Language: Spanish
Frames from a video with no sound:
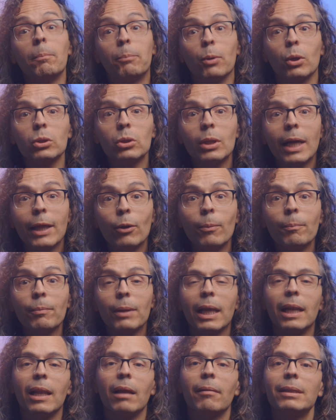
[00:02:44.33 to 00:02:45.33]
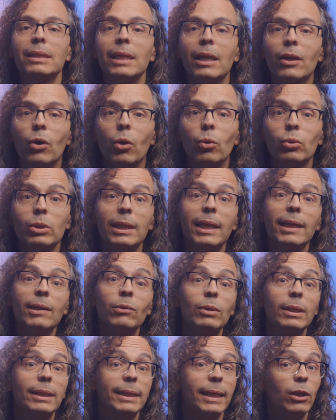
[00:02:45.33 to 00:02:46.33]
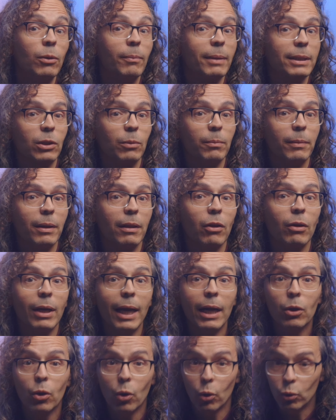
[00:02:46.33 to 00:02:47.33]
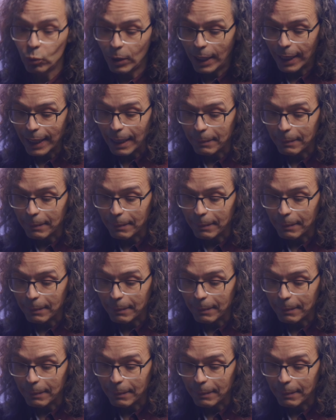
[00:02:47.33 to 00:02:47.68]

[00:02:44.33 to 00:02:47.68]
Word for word: Por otro lado, el Lavalier Go tiene un diseño más convencional con una